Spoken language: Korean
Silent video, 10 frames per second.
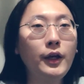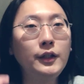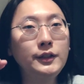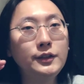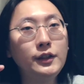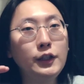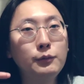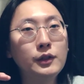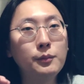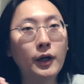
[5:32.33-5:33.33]

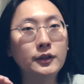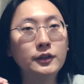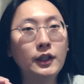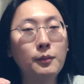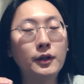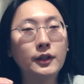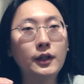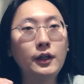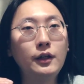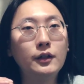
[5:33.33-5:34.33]
페이슬립을 받을
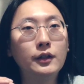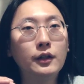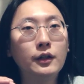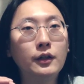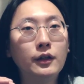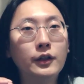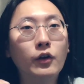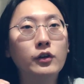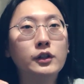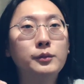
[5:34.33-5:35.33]
때마다
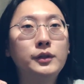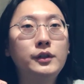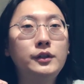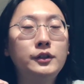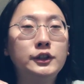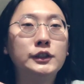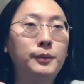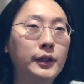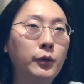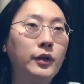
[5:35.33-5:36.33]
연금을
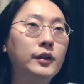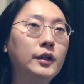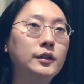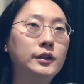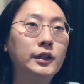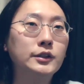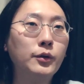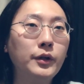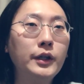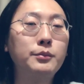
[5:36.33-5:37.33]
지급 안 해도 된다는 이야기죠,
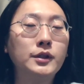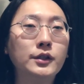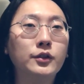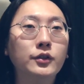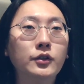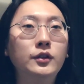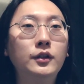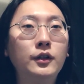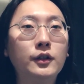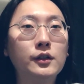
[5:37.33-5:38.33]
회사 입장에서는.
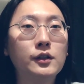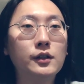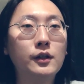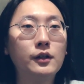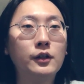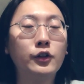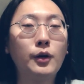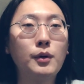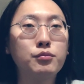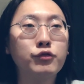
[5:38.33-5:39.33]

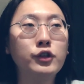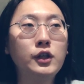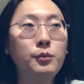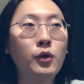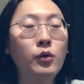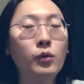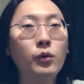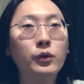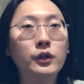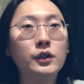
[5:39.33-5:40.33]
그래서 아마
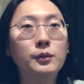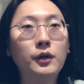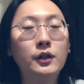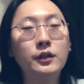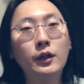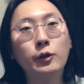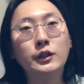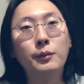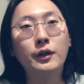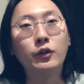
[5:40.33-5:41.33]
분기별로 입금을 하는 데가
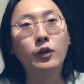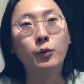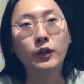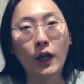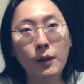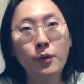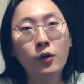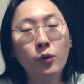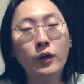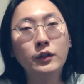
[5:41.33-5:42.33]
굉장히 많을 거예요. 뭐
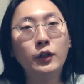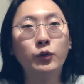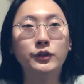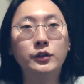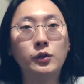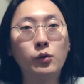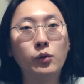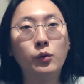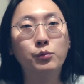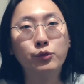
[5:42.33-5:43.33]
달별로 하는 데도 있을
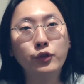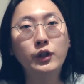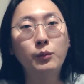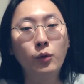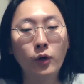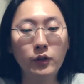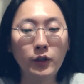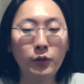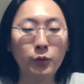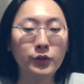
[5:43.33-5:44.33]
거고 분기별로 하는
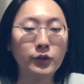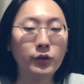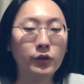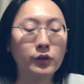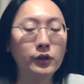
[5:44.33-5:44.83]
데도 있을 거예요.